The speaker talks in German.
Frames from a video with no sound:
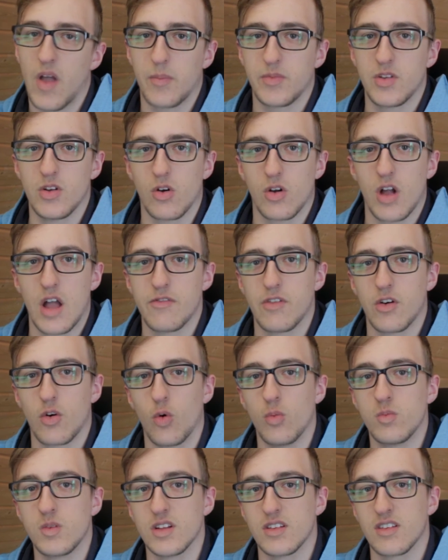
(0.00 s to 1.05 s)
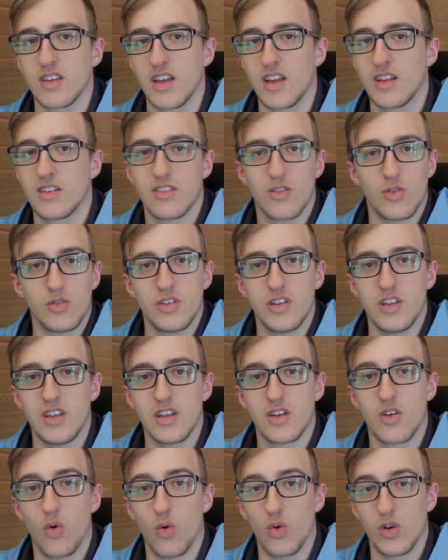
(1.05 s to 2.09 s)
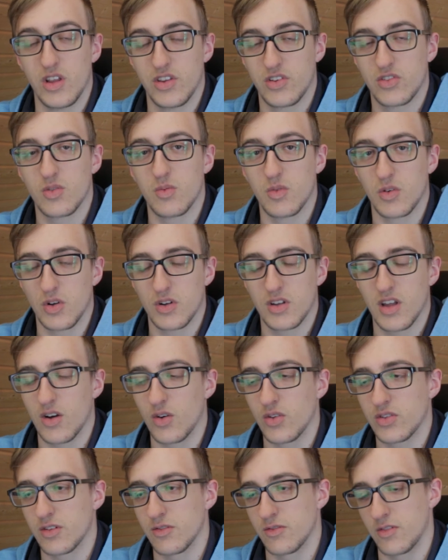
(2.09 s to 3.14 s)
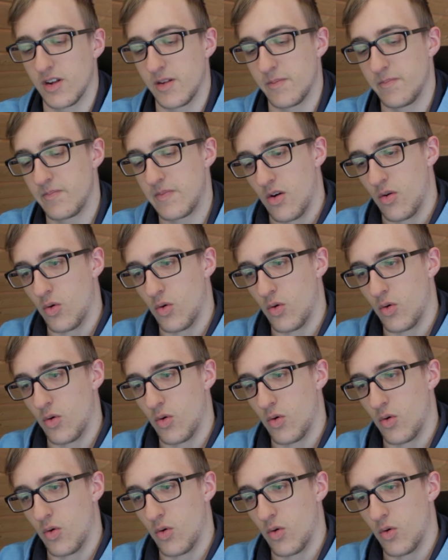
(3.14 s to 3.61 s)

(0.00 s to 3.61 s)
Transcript: habe den Hocker einfach umgedreht und die Kohle ist zum Glück daraus gefallen.